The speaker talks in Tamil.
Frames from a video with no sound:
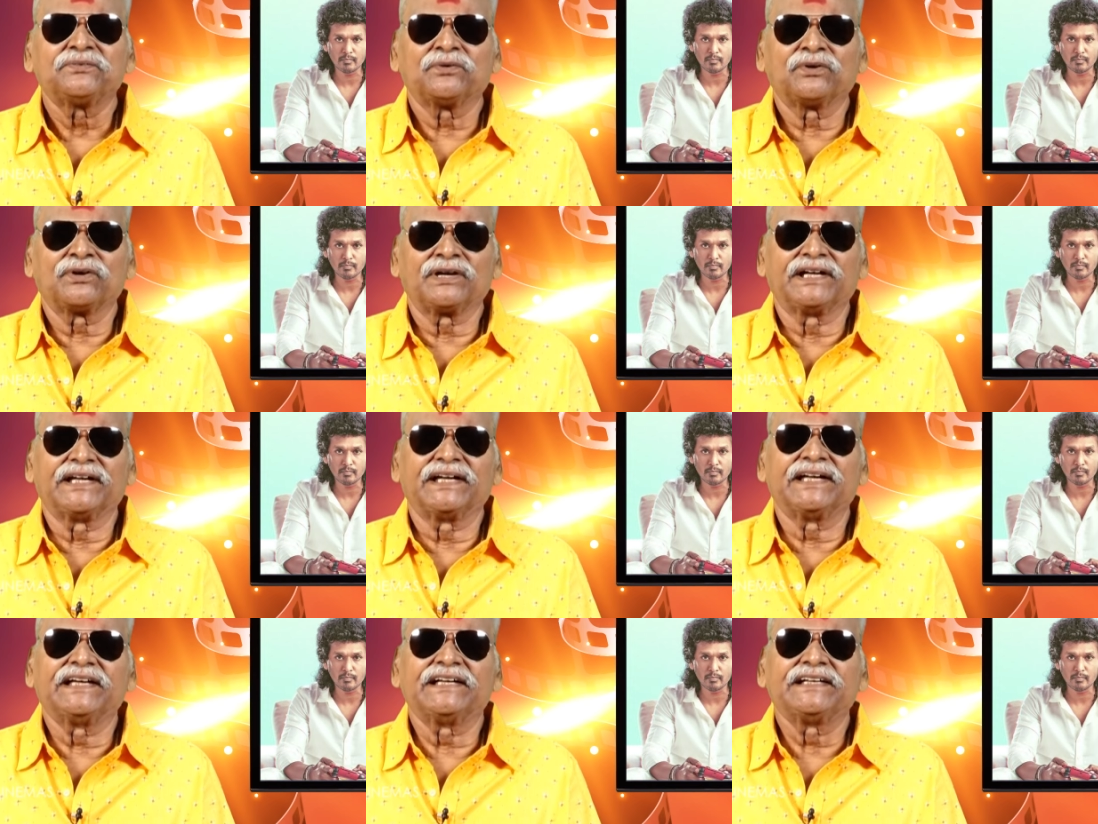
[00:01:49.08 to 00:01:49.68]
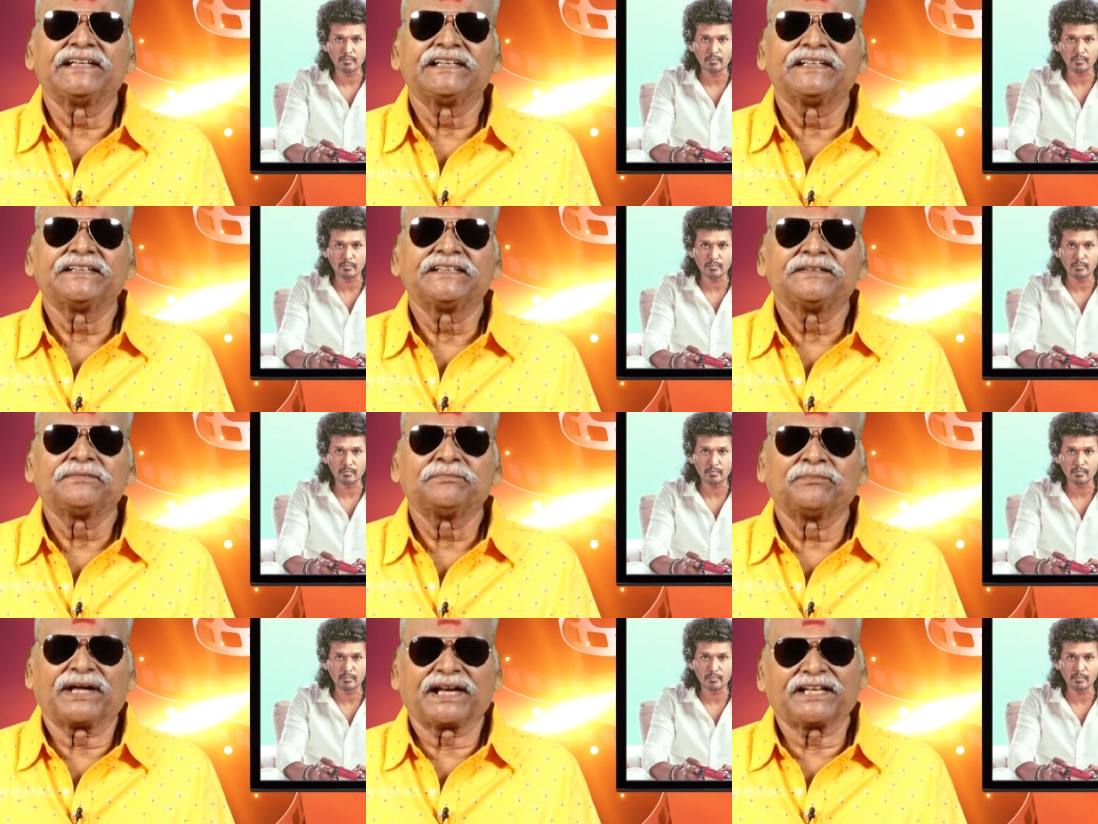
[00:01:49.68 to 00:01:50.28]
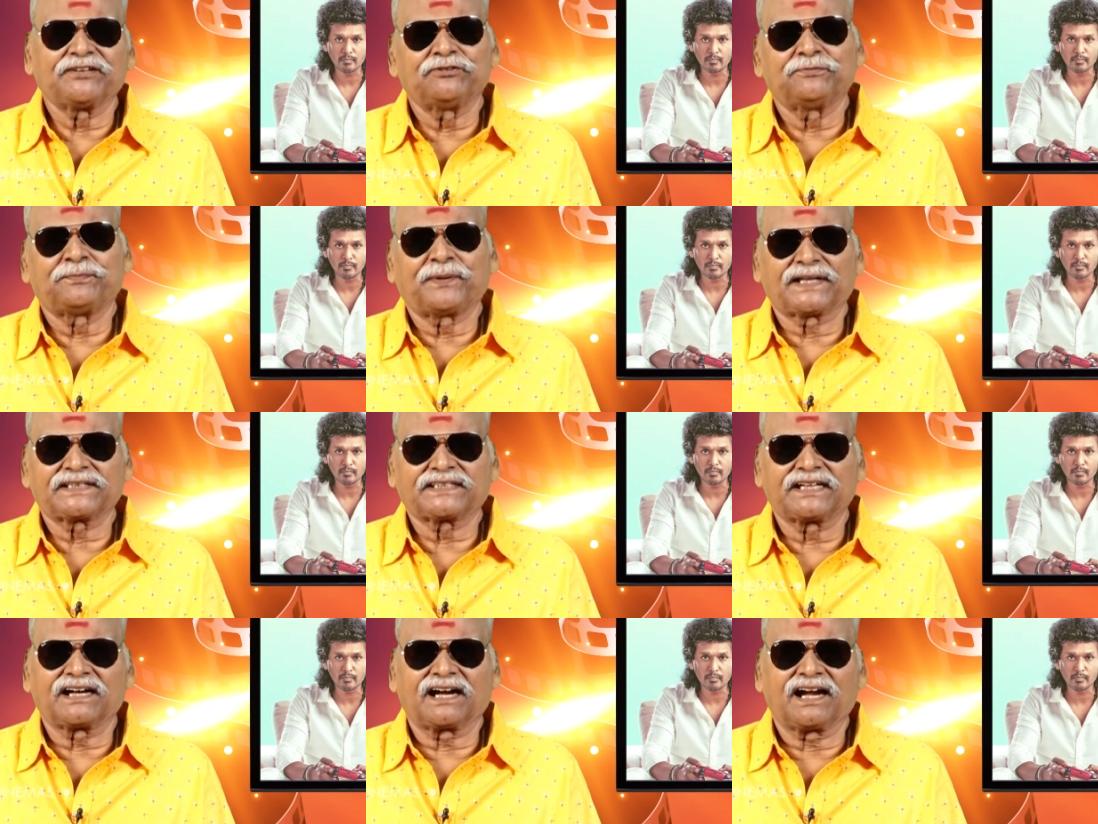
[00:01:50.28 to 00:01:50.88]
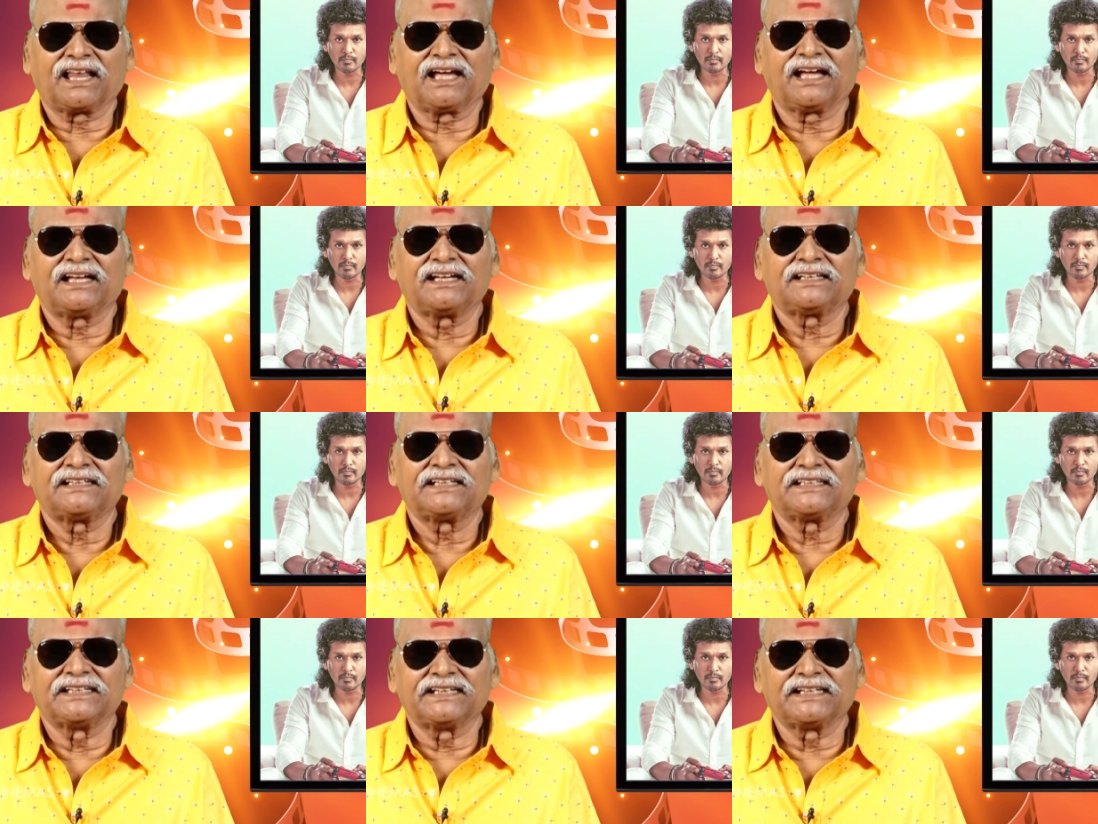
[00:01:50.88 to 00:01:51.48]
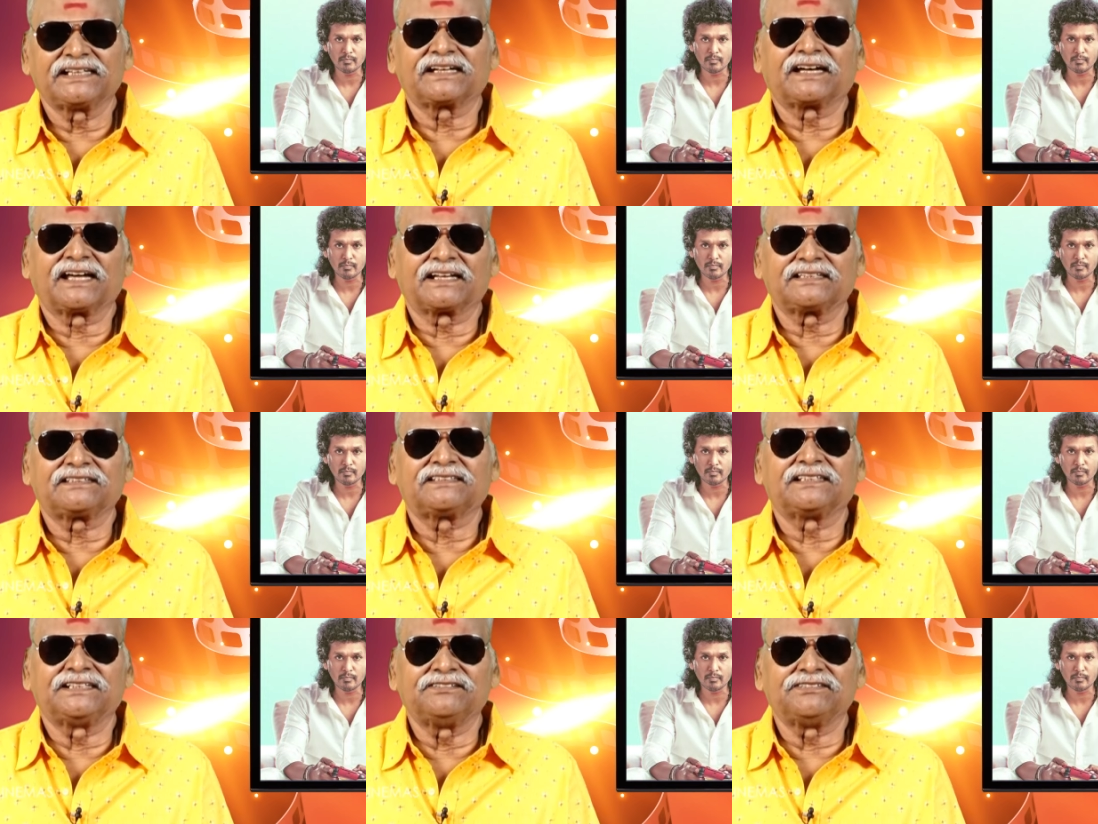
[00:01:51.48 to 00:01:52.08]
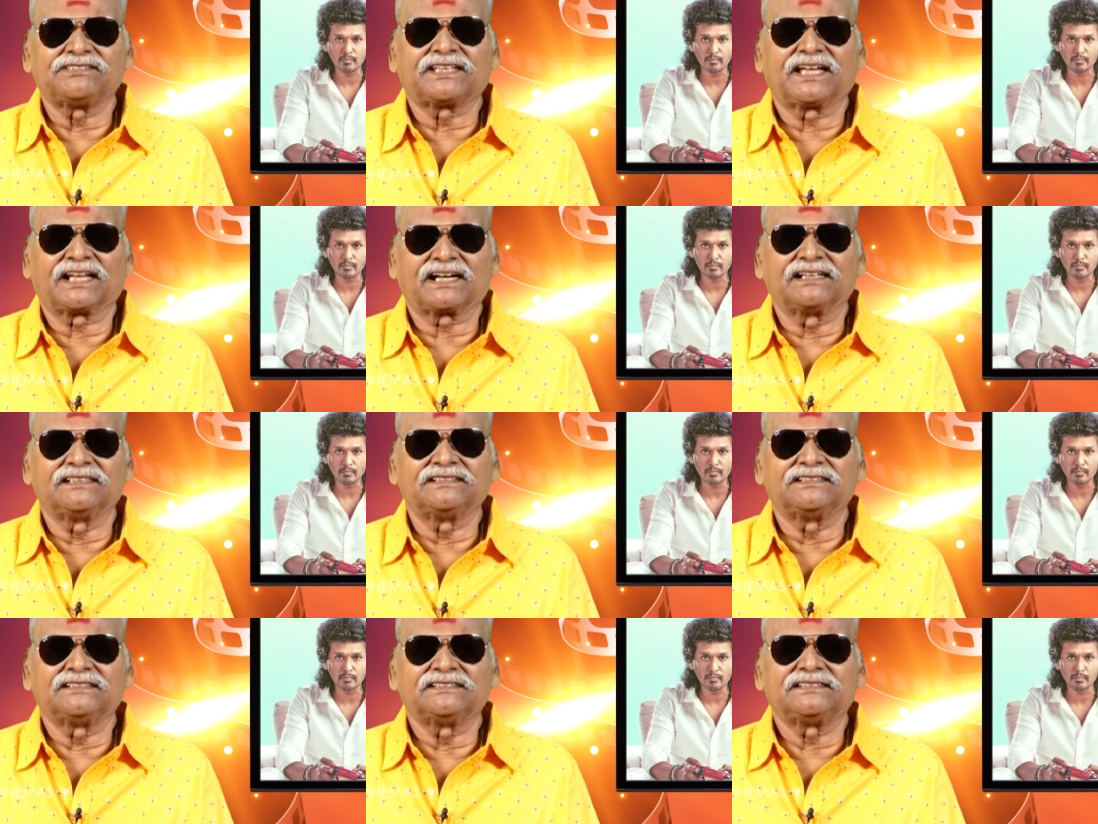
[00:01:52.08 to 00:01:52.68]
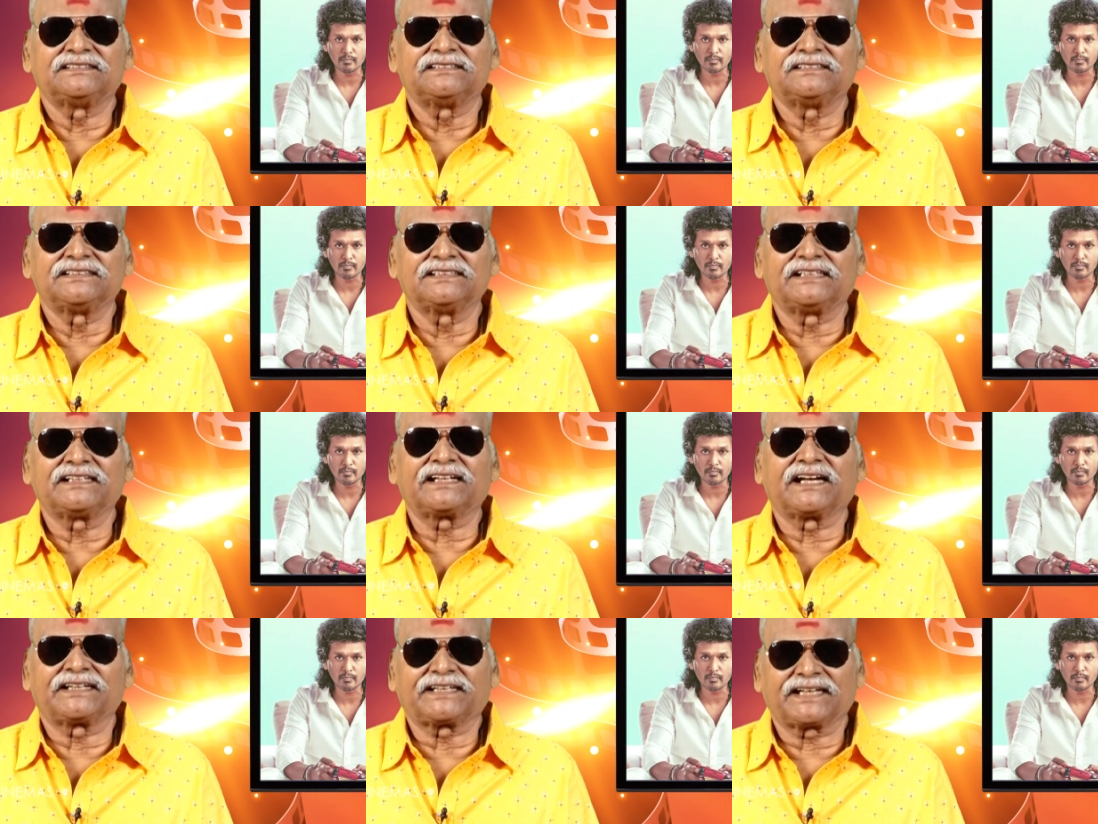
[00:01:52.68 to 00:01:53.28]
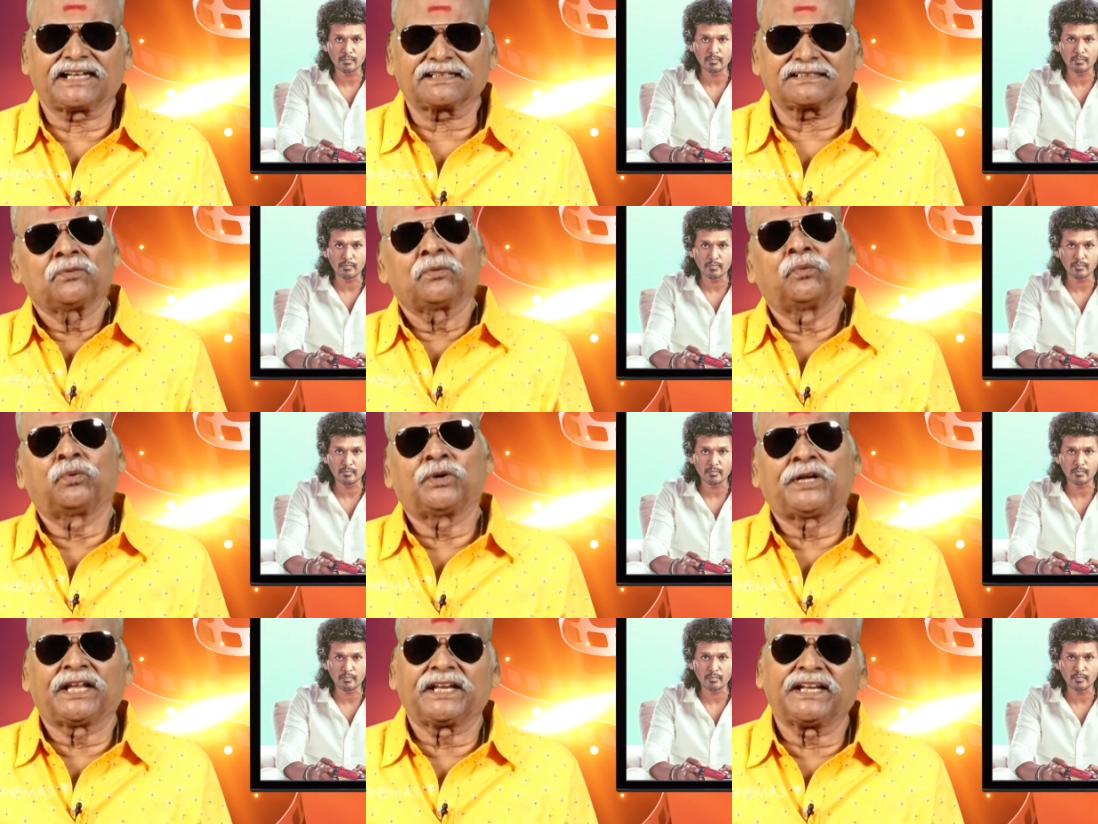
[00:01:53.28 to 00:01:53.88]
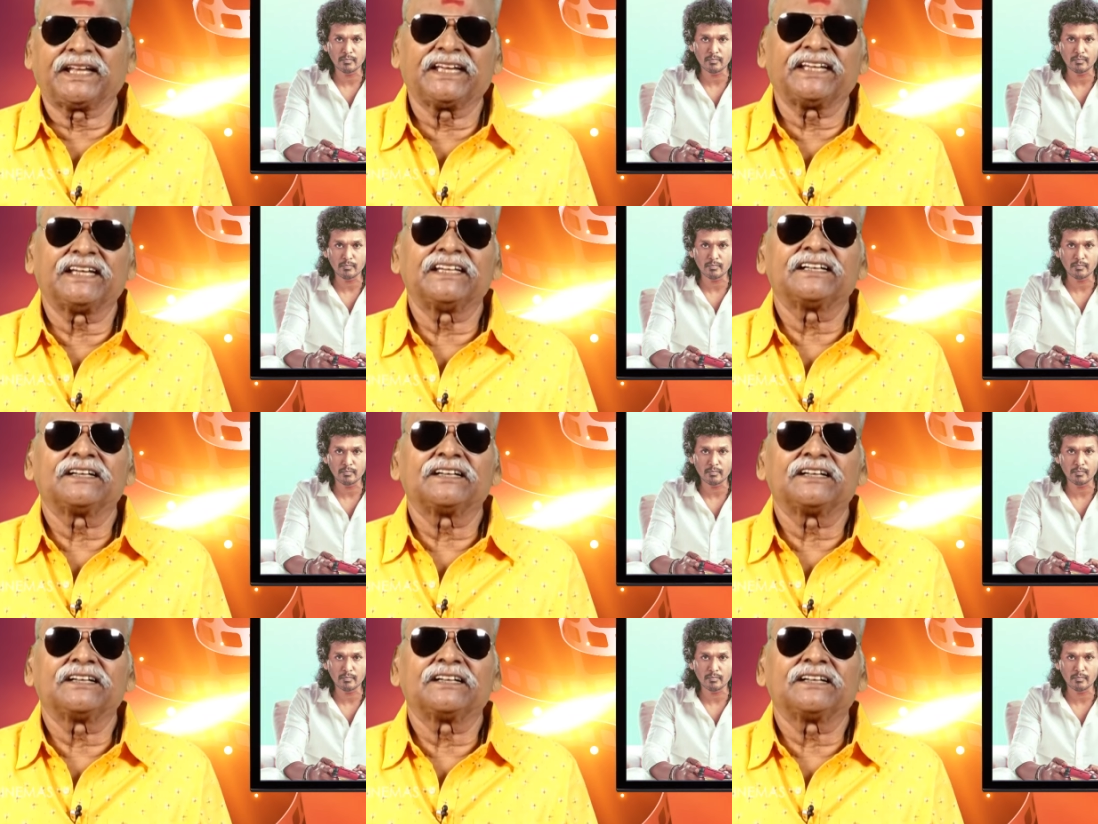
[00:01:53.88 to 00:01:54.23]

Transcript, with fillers: உங்கள் மனைவி பார்த்தாங்களா என்ன கருத்து தெரிவித்தார்கள் என்று கேட்டார் உடனே